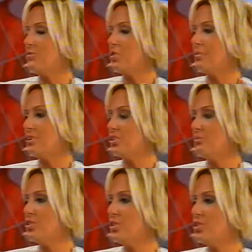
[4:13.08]
bir sene sonra
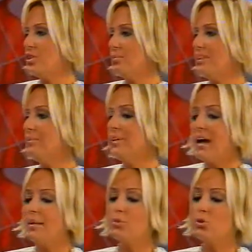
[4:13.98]
başka bir şey çıkabilir mi?
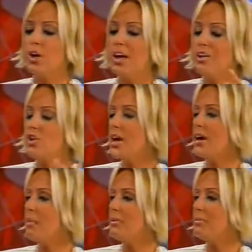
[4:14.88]
Yani Abi bunu e,
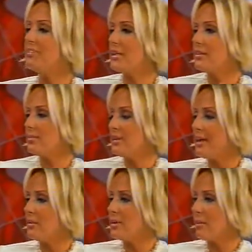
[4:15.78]
check-up gibi senede bir
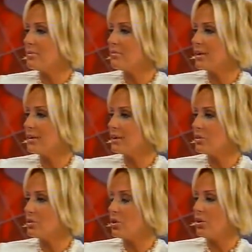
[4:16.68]
kere mi yaptırmak bir senede
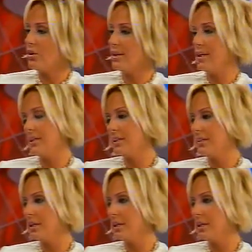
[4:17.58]
gerekiyor? Bir kere. Mesela ben